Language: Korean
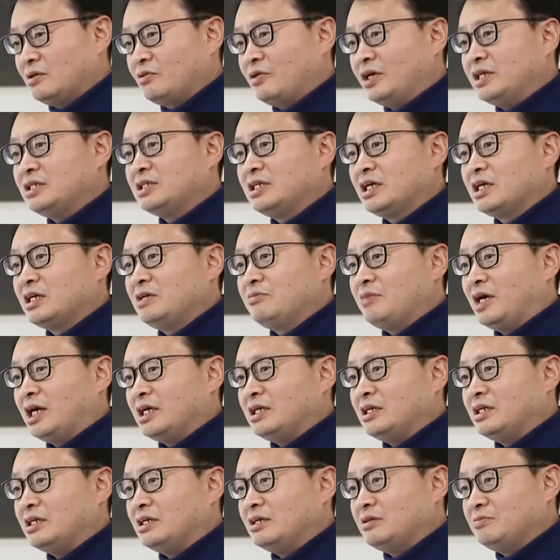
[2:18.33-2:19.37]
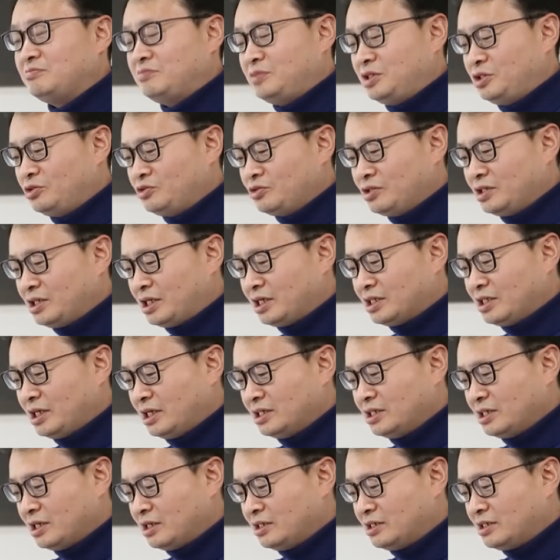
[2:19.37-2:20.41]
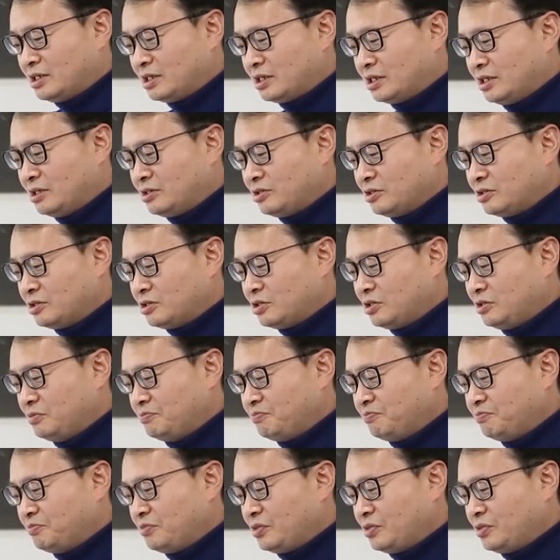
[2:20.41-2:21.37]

굉장히 많이 비중 있게 차지하기 시작을 했었죠.